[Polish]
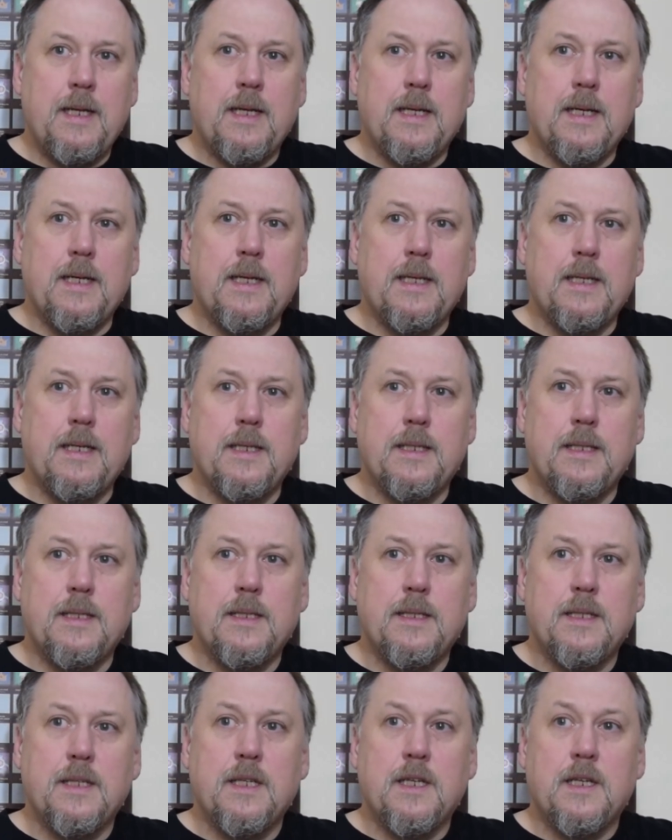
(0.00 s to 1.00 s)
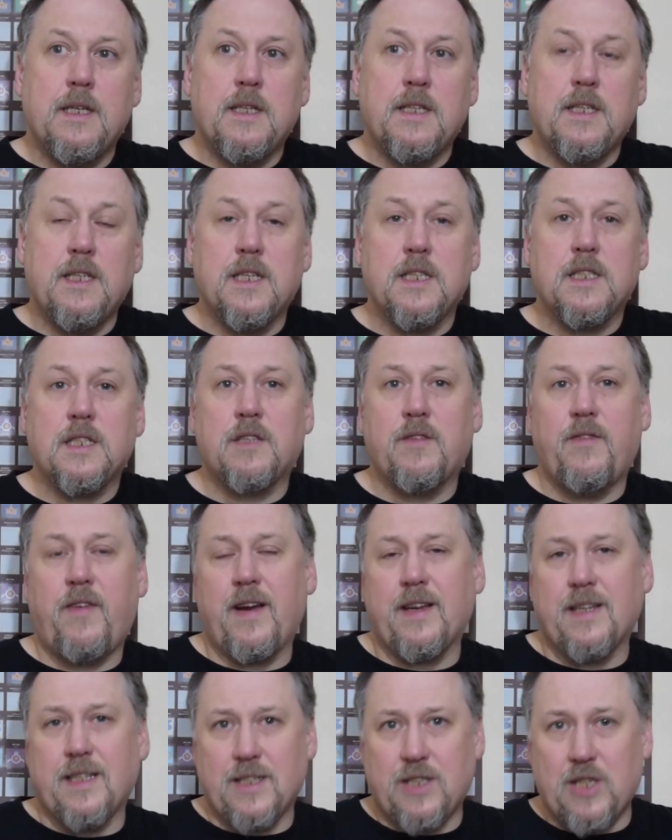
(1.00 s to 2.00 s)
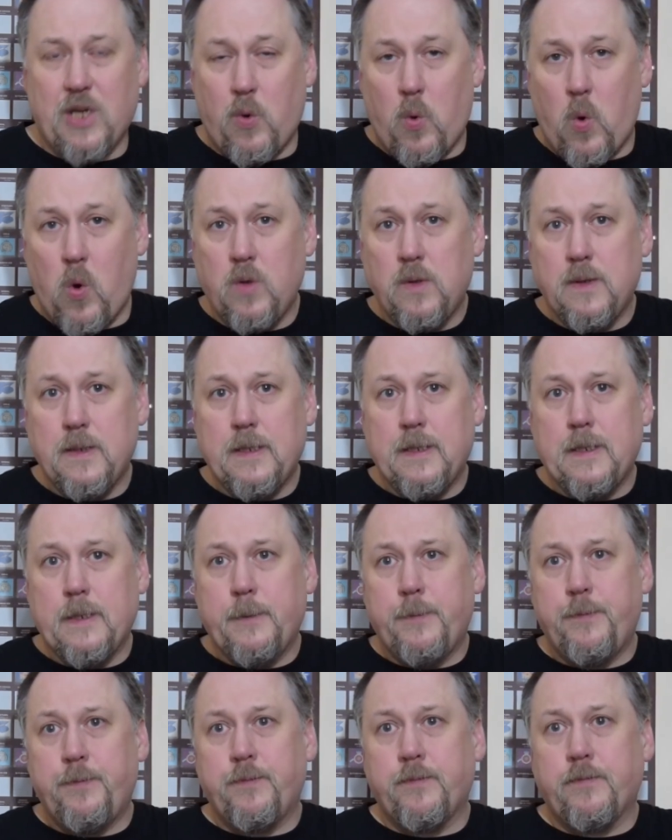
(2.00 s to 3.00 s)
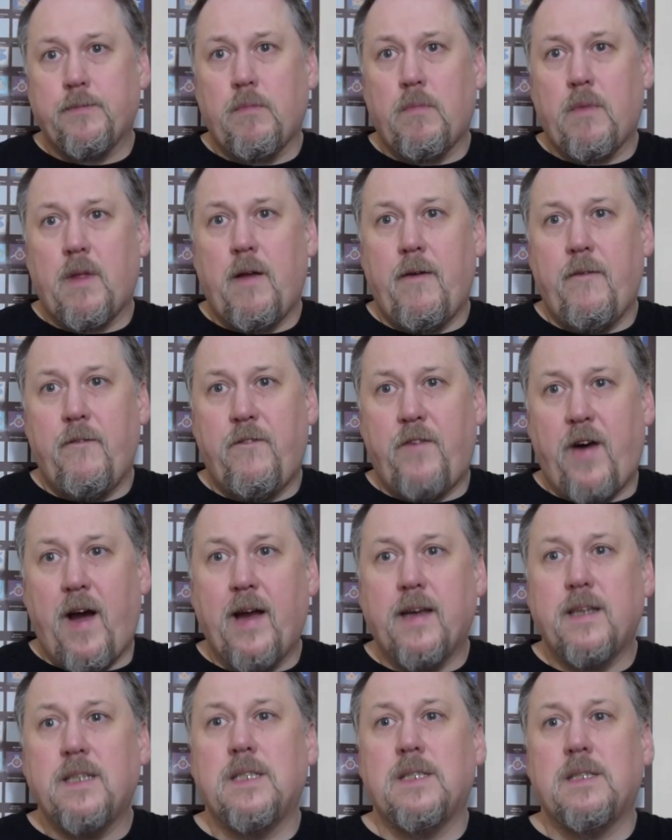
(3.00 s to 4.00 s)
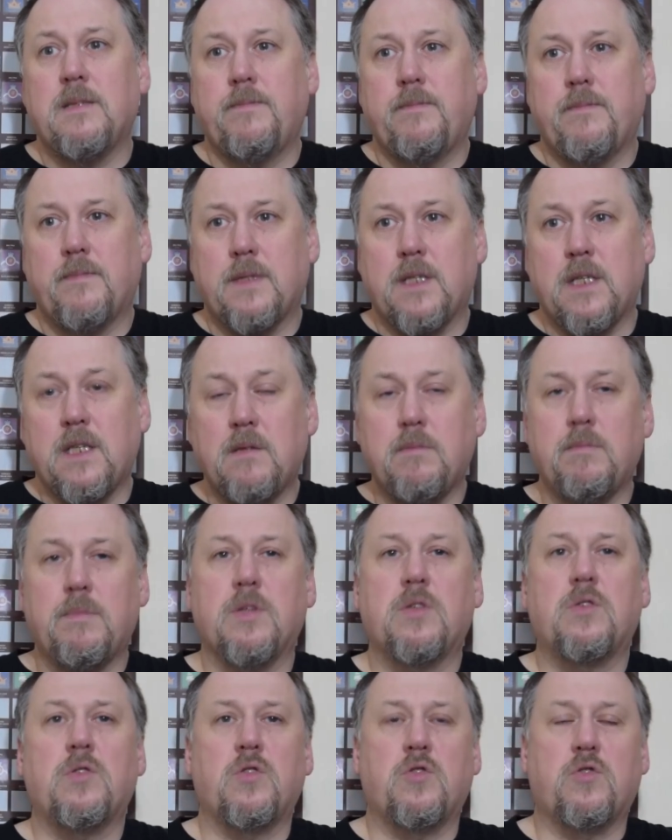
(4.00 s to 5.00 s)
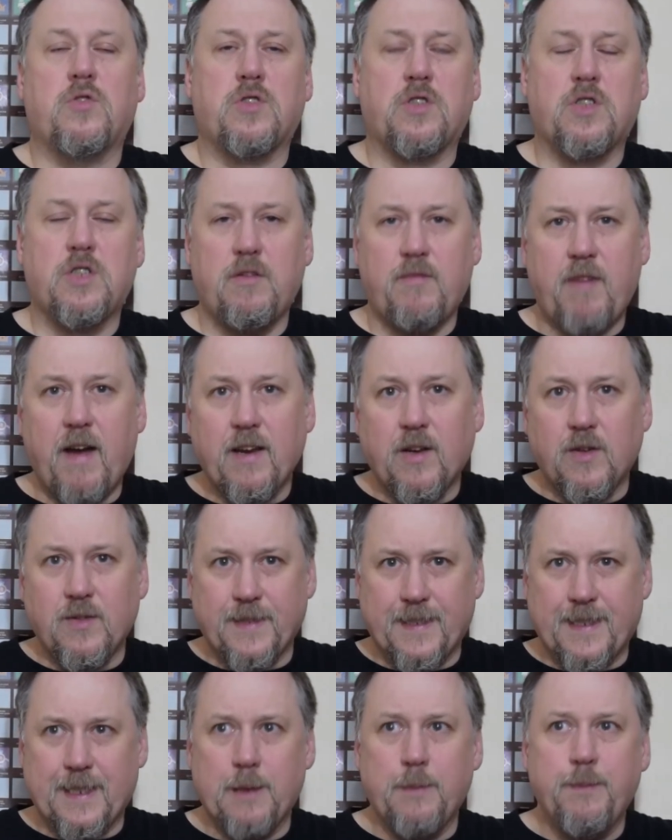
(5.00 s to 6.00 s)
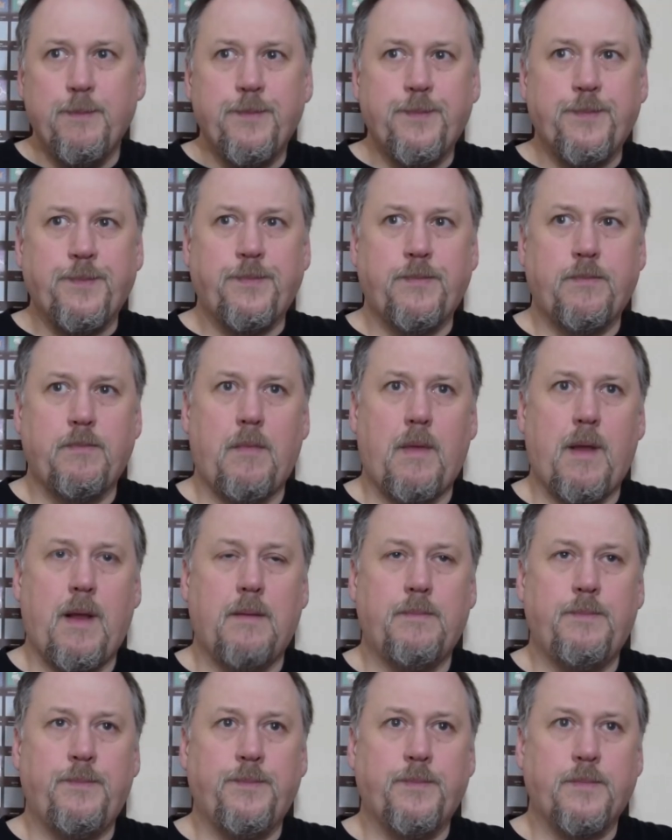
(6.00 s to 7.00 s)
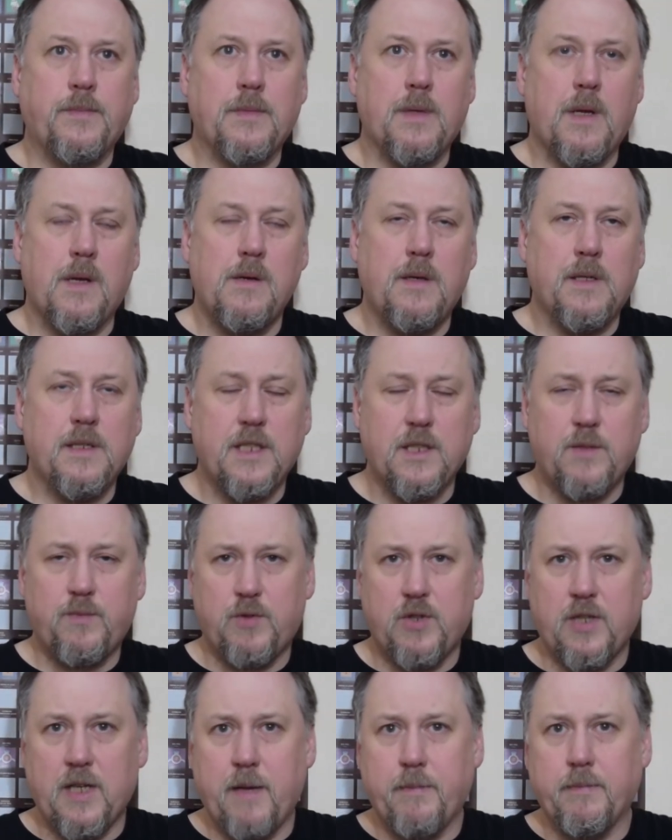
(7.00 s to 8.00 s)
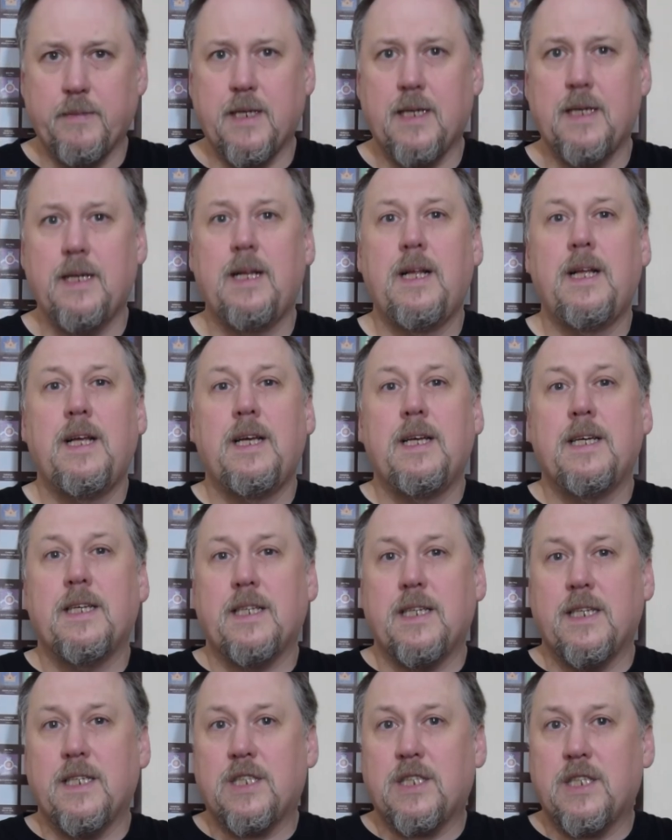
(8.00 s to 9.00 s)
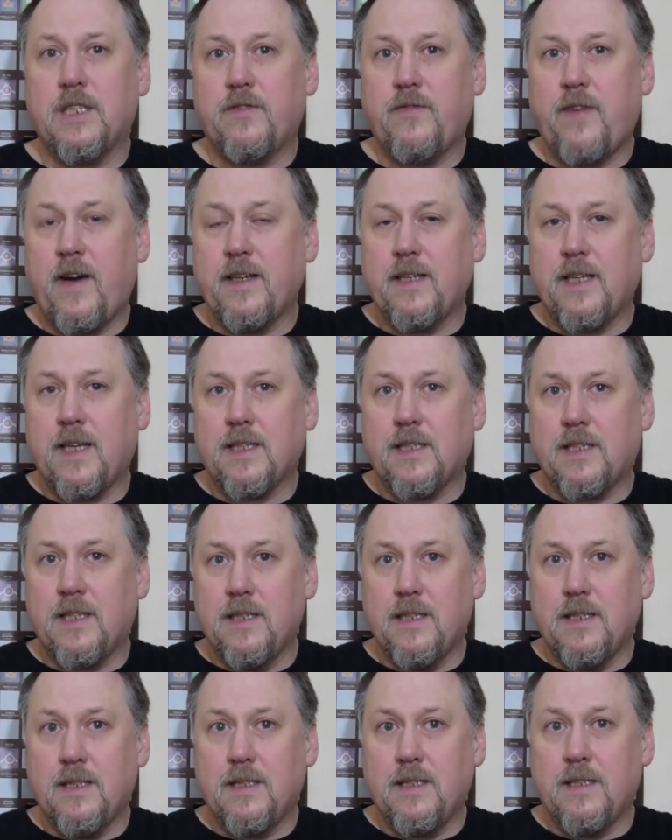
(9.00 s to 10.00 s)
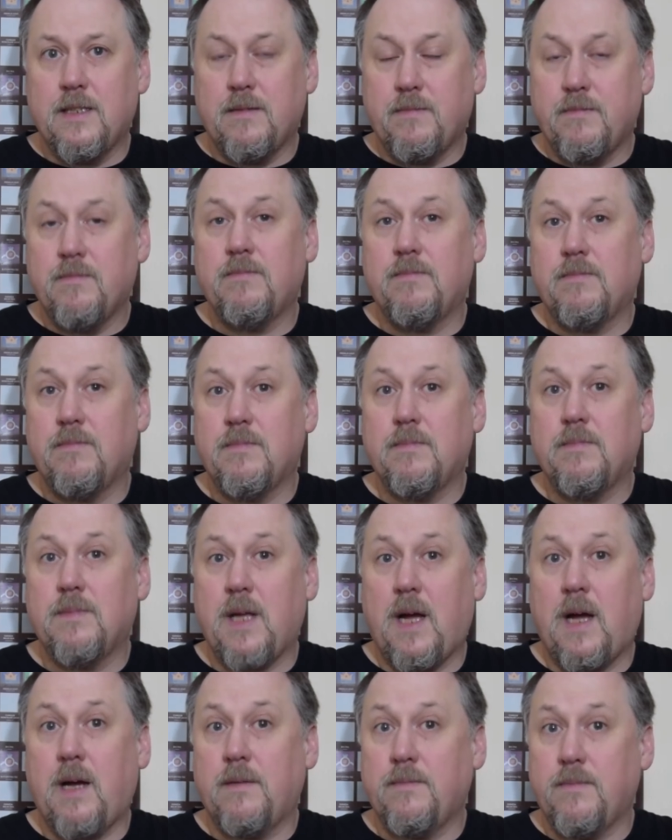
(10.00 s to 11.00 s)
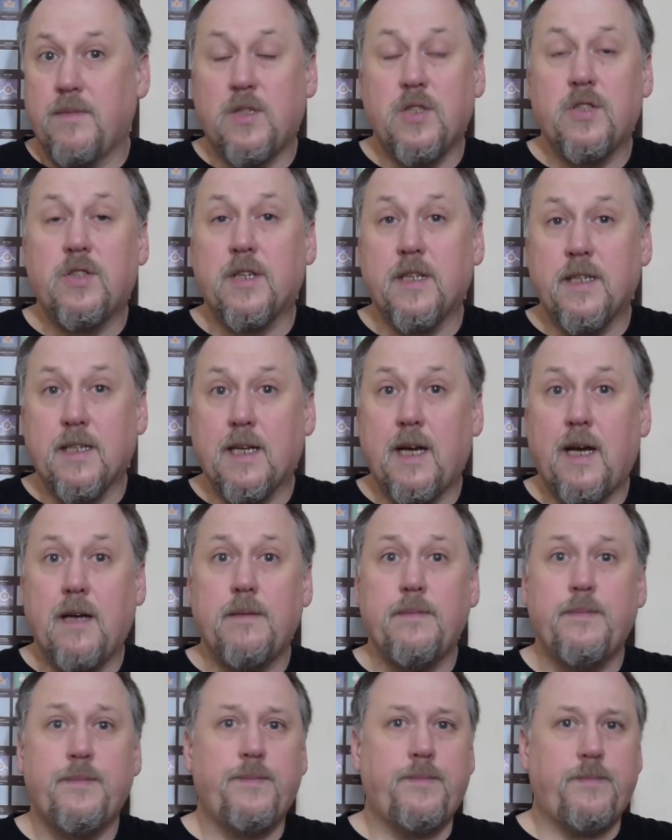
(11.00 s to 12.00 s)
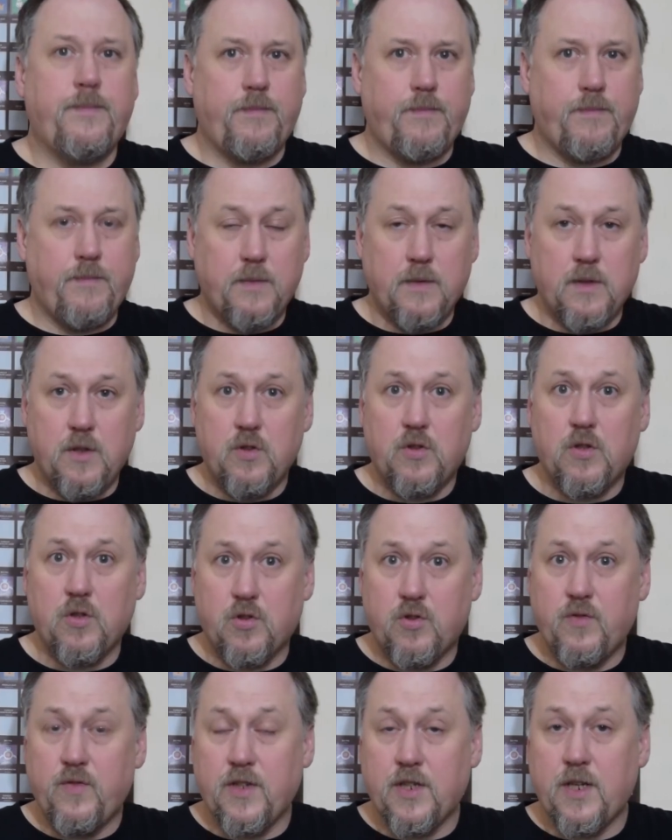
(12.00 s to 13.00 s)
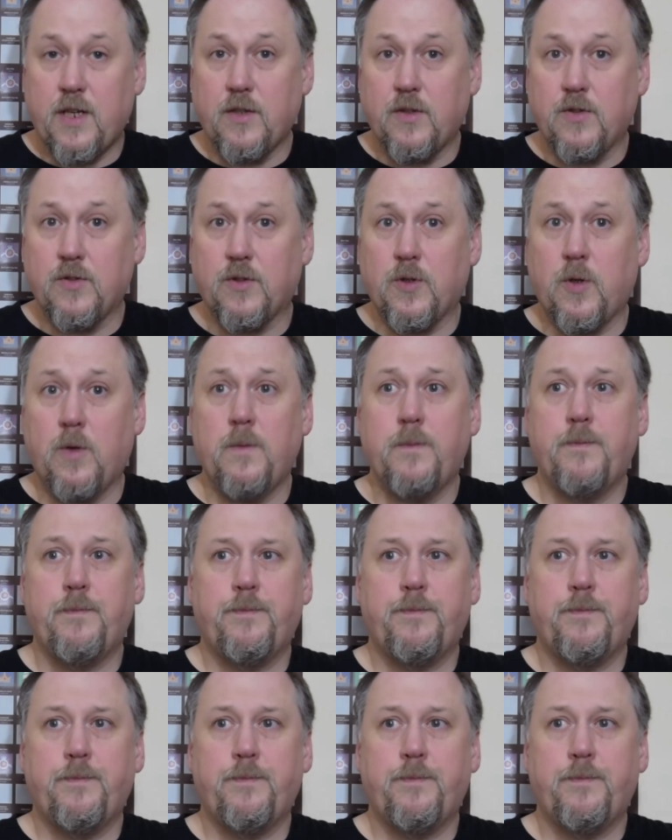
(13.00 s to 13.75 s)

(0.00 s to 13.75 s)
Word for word: E, jest fajne ciało, fajny imbir rozgrzewający, jest przyjemnie, jest też fajna y, ta cytrynka, jest odświeżającą.